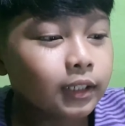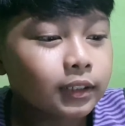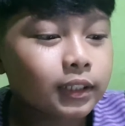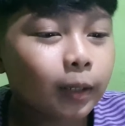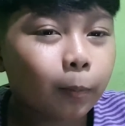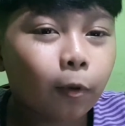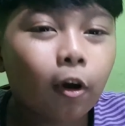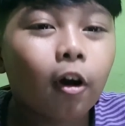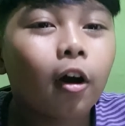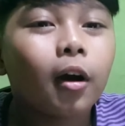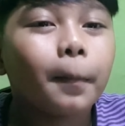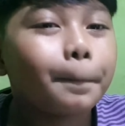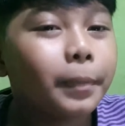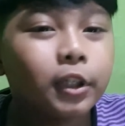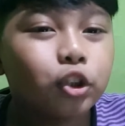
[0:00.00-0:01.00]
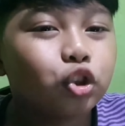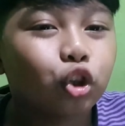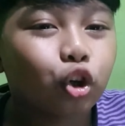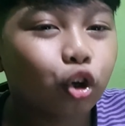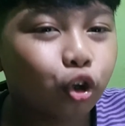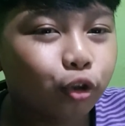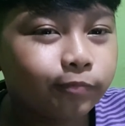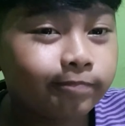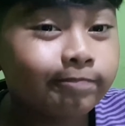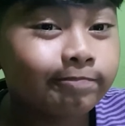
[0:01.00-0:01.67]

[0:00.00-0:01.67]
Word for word: sa buong video ko.